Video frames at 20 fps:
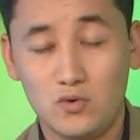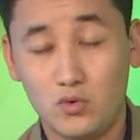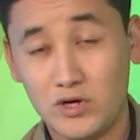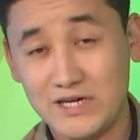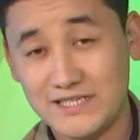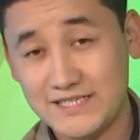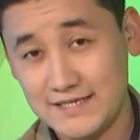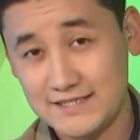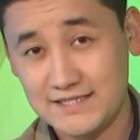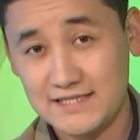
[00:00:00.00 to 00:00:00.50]

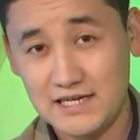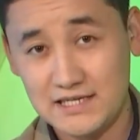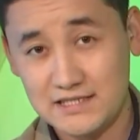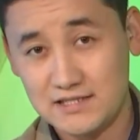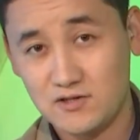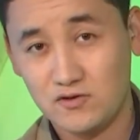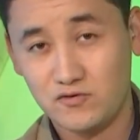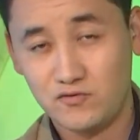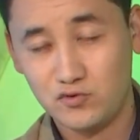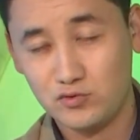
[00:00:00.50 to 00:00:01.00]

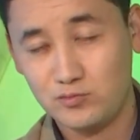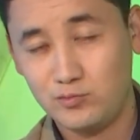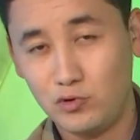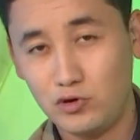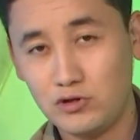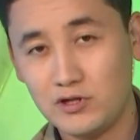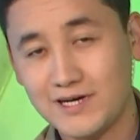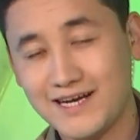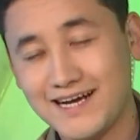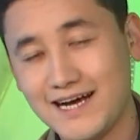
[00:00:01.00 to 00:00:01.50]
казахстанского
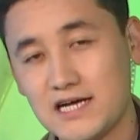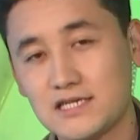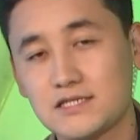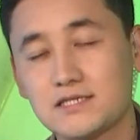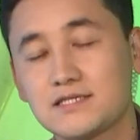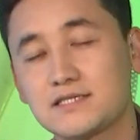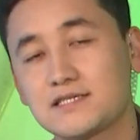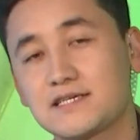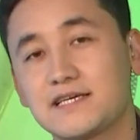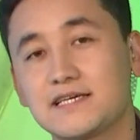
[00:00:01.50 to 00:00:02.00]
футбола,
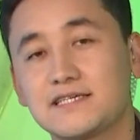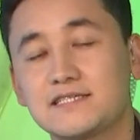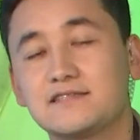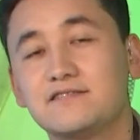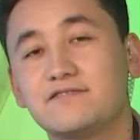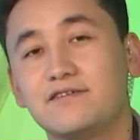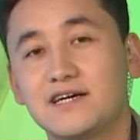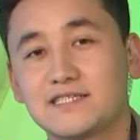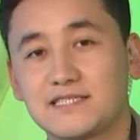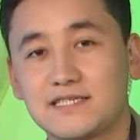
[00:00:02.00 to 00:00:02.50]
кажется,
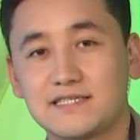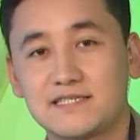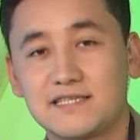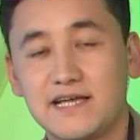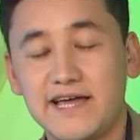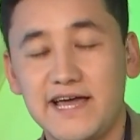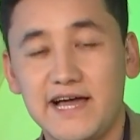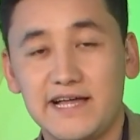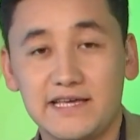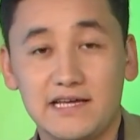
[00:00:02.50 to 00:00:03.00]
есть два
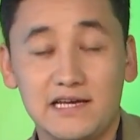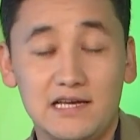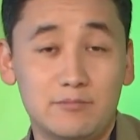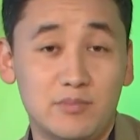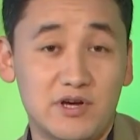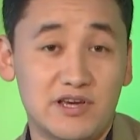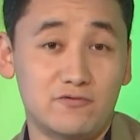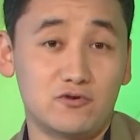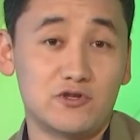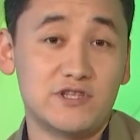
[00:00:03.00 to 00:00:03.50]
состояния.
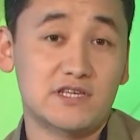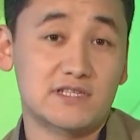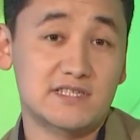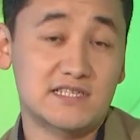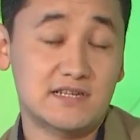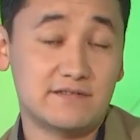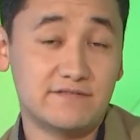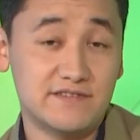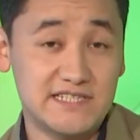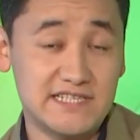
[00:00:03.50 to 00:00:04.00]
Либо его
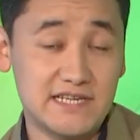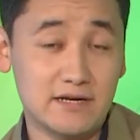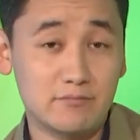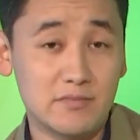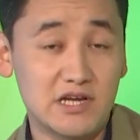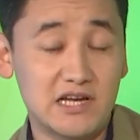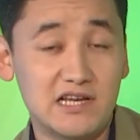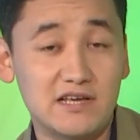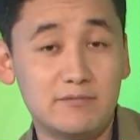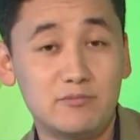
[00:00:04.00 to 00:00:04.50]
нет
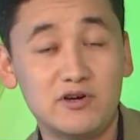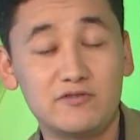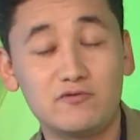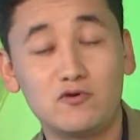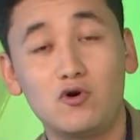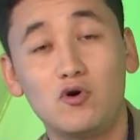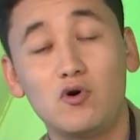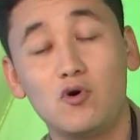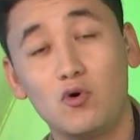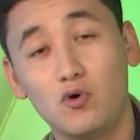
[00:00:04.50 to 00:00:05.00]
совсем, либо
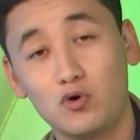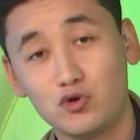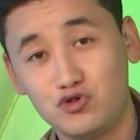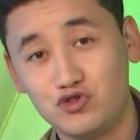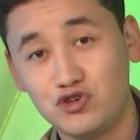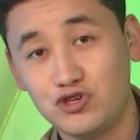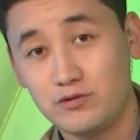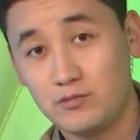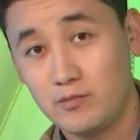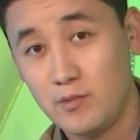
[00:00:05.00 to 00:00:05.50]
его
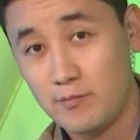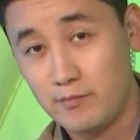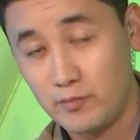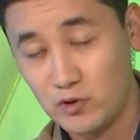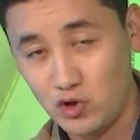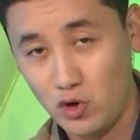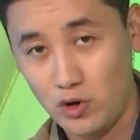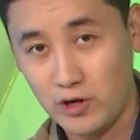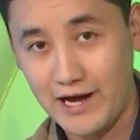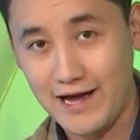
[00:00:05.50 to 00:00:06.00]
очень
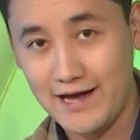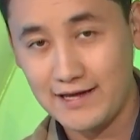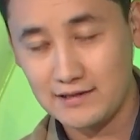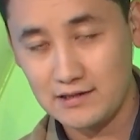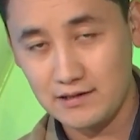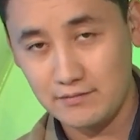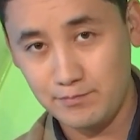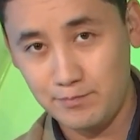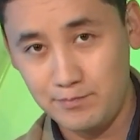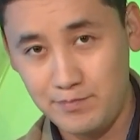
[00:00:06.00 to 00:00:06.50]
много.
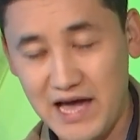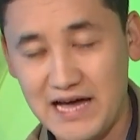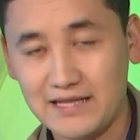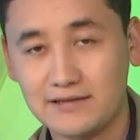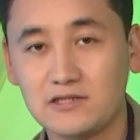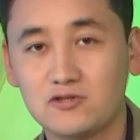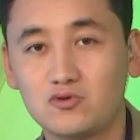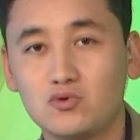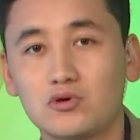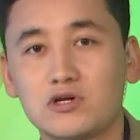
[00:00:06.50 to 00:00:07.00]
Это
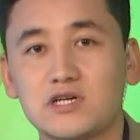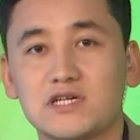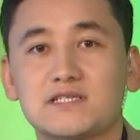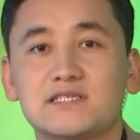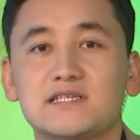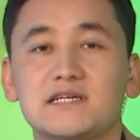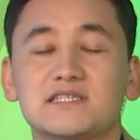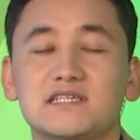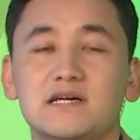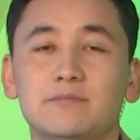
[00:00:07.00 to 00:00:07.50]
пятый тур
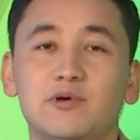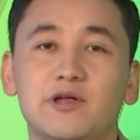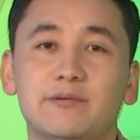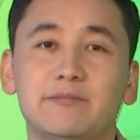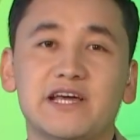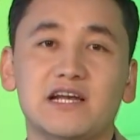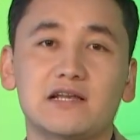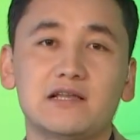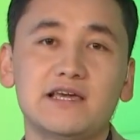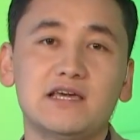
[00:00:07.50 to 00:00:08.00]
казахстанской
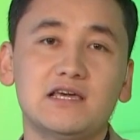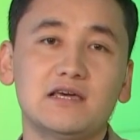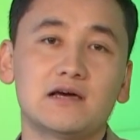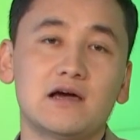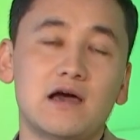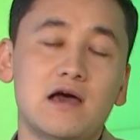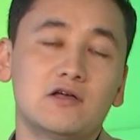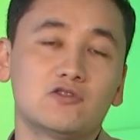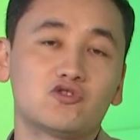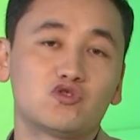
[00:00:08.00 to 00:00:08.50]

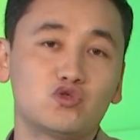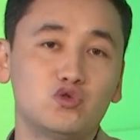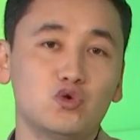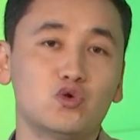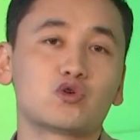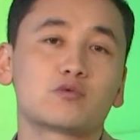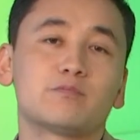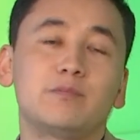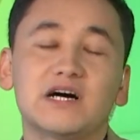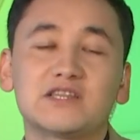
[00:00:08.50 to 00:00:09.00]
премьер-лиги
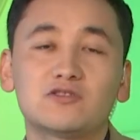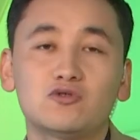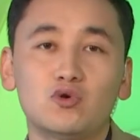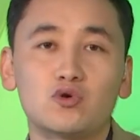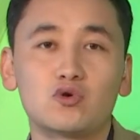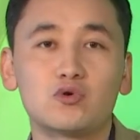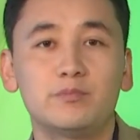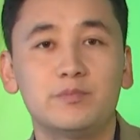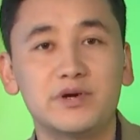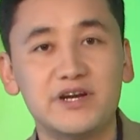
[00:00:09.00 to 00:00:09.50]
тур по
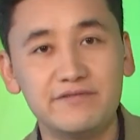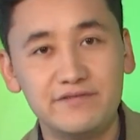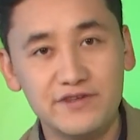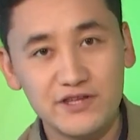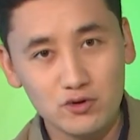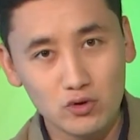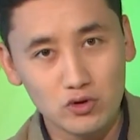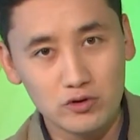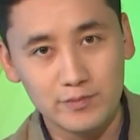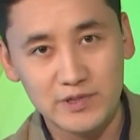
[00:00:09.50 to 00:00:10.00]
туру,
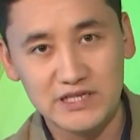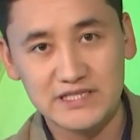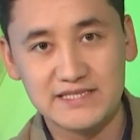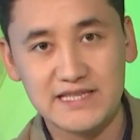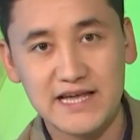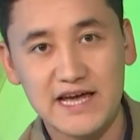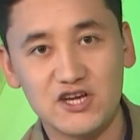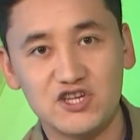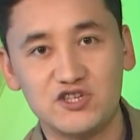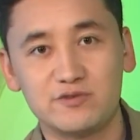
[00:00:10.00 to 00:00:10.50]
превью к
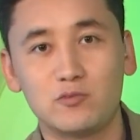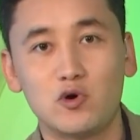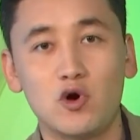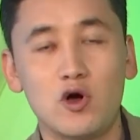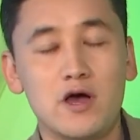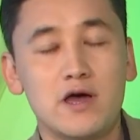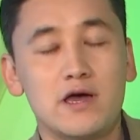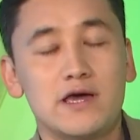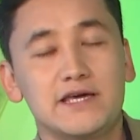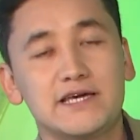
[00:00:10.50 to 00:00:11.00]

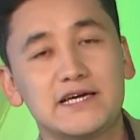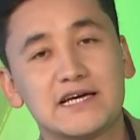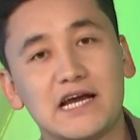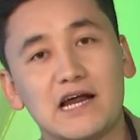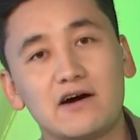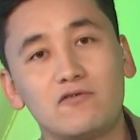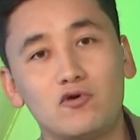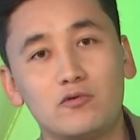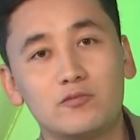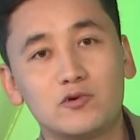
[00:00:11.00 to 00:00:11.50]
предстоящему
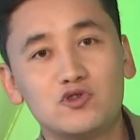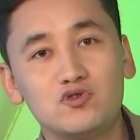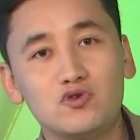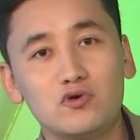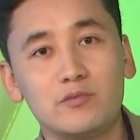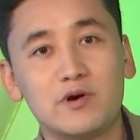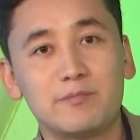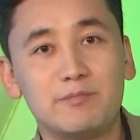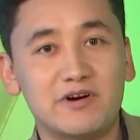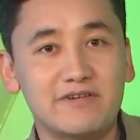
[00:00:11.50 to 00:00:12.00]
игровому
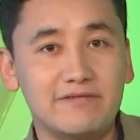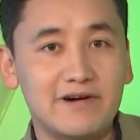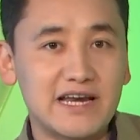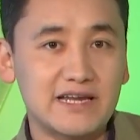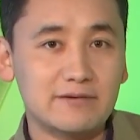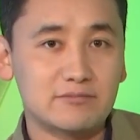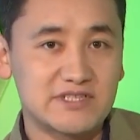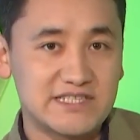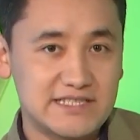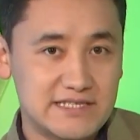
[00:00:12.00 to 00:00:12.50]
дню. Мы
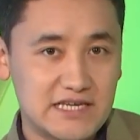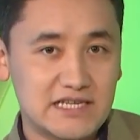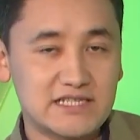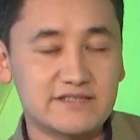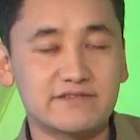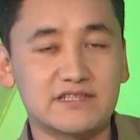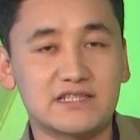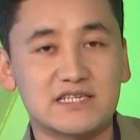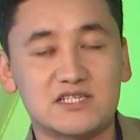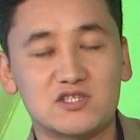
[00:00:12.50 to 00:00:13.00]
поговорим
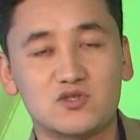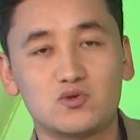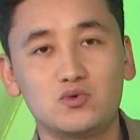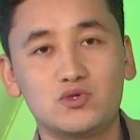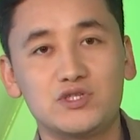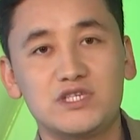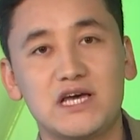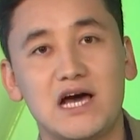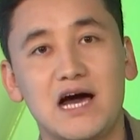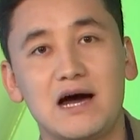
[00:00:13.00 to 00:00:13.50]
здесь, в этой
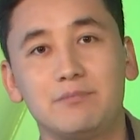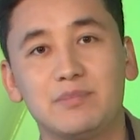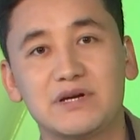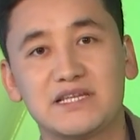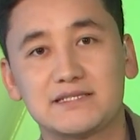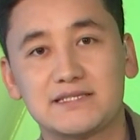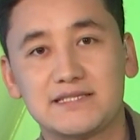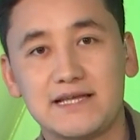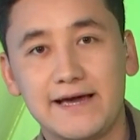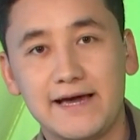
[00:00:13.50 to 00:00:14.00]
студии, о
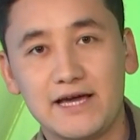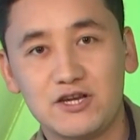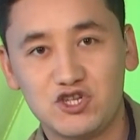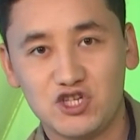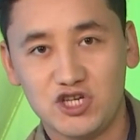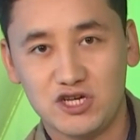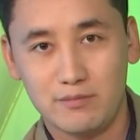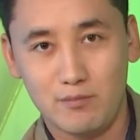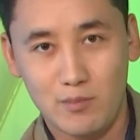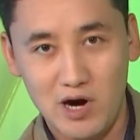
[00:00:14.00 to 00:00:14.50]

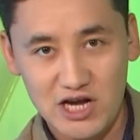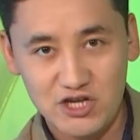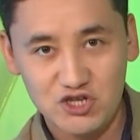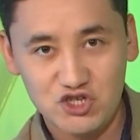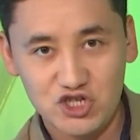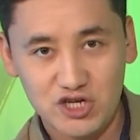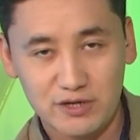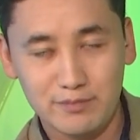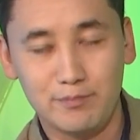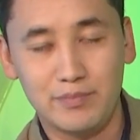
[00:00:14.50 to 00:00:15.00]
предстоящих
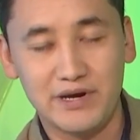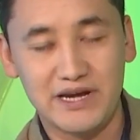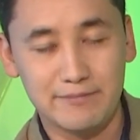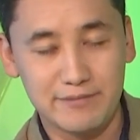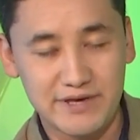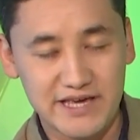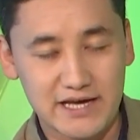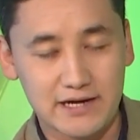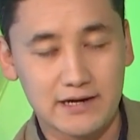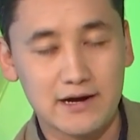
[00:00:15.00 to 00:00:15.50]
матчах
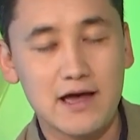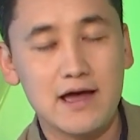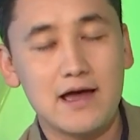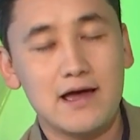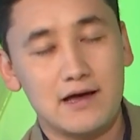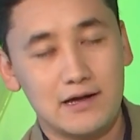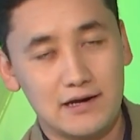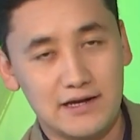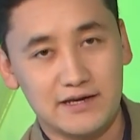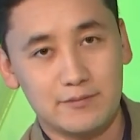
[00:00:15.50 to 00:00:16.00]

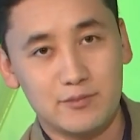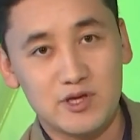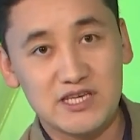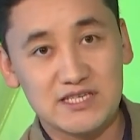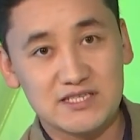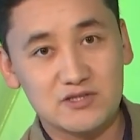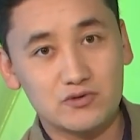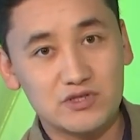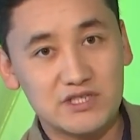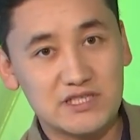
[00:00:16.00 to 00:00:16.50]
премьер-лиги.
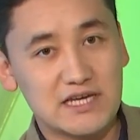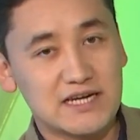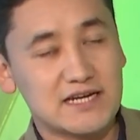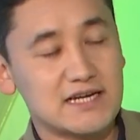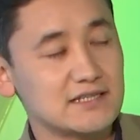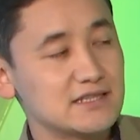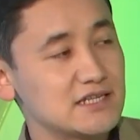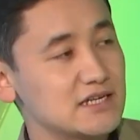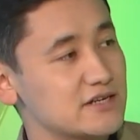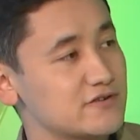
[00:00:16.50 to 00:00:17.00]
Меня зовут Дида
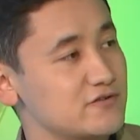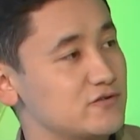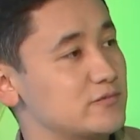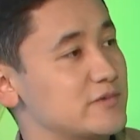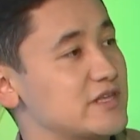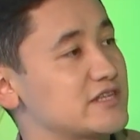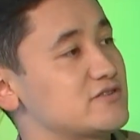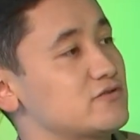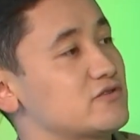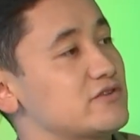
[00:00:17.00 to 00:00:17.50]
Кадыров,
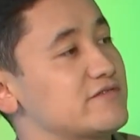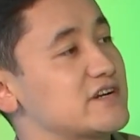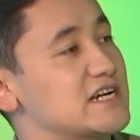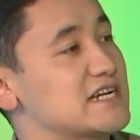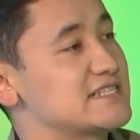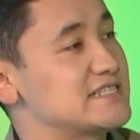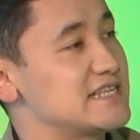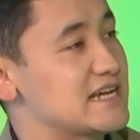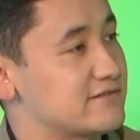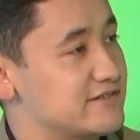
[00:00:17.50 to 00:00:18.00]
у меня сегодня в
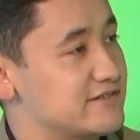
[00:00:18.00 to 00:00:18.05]
гостях